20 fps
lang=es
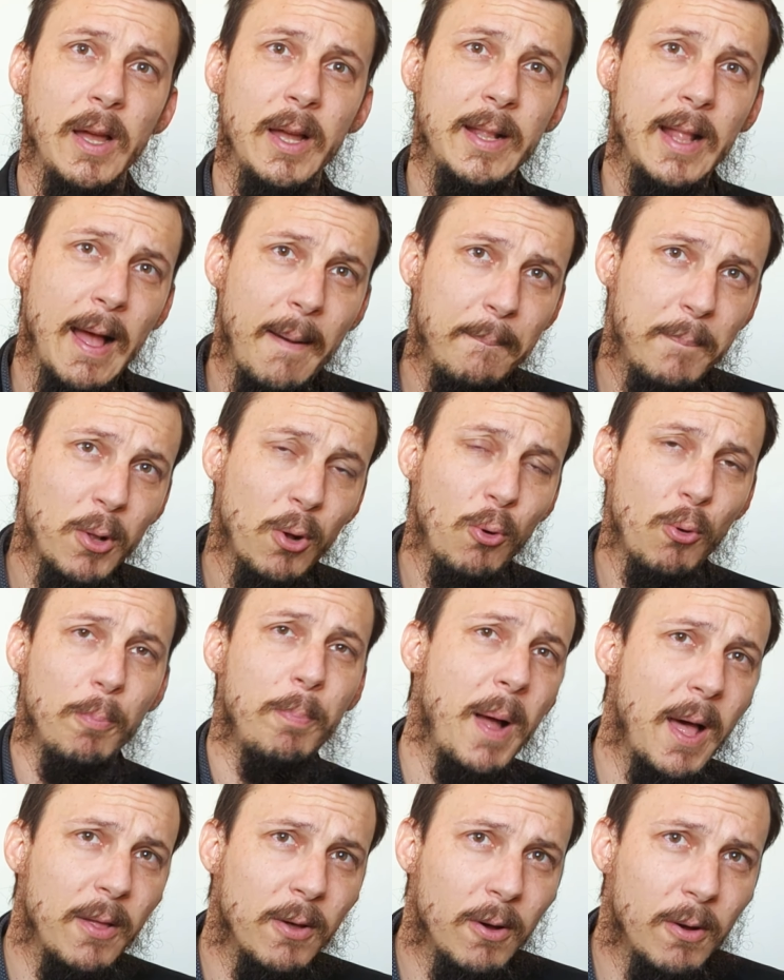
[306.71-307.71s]
Estaba
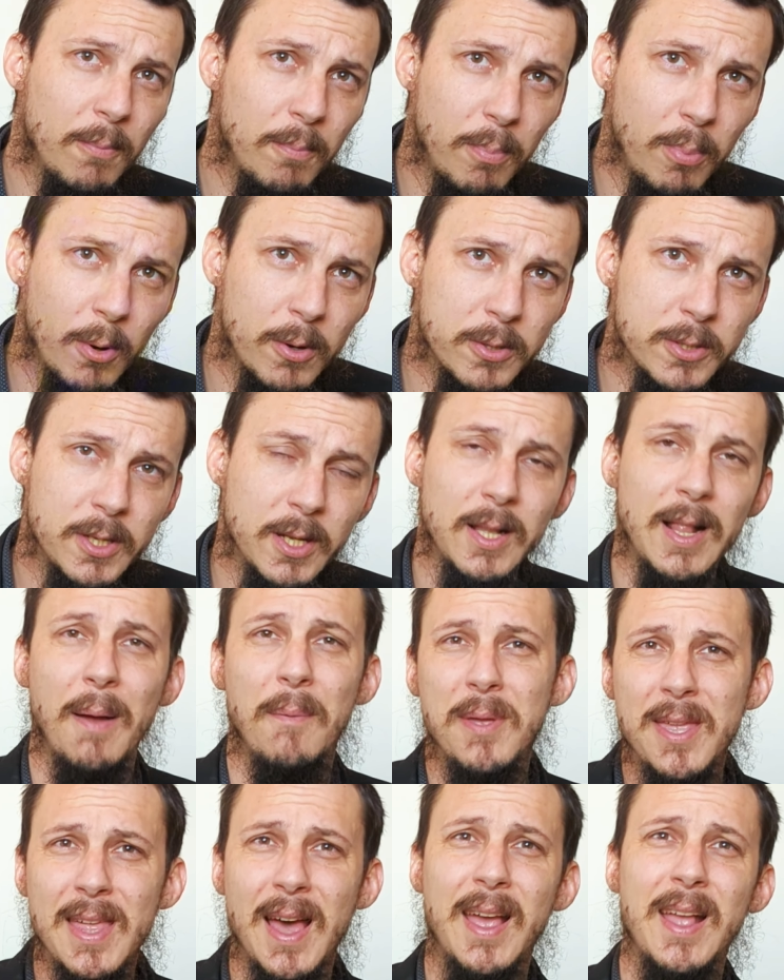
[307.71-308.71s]
preocupado por si
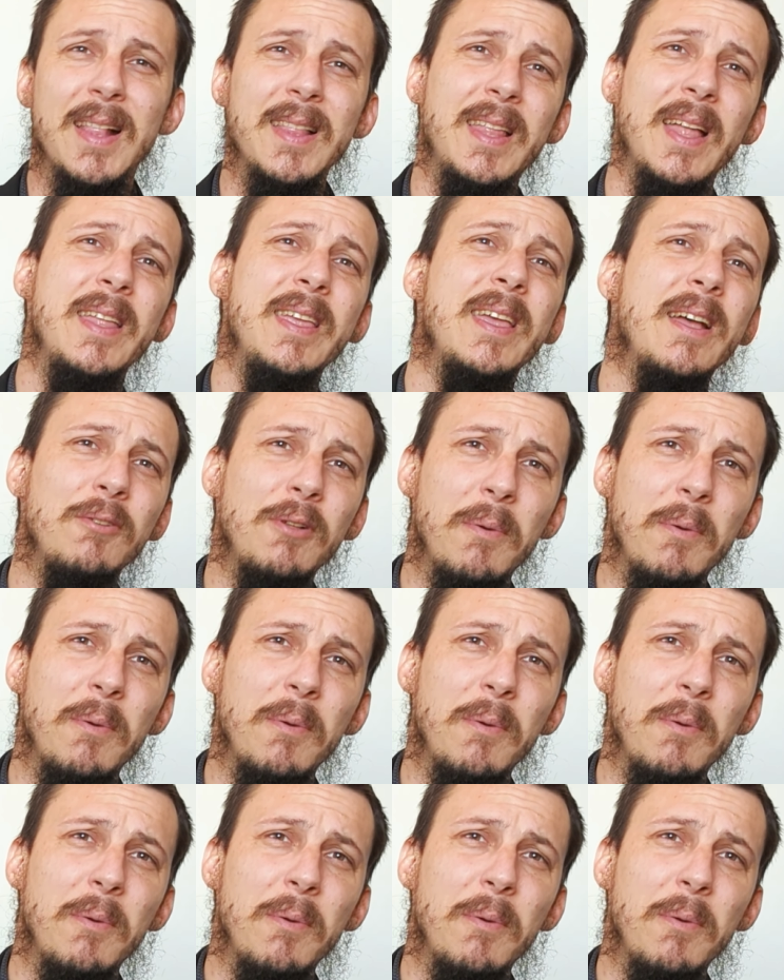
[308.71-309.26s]
la vida que él tenía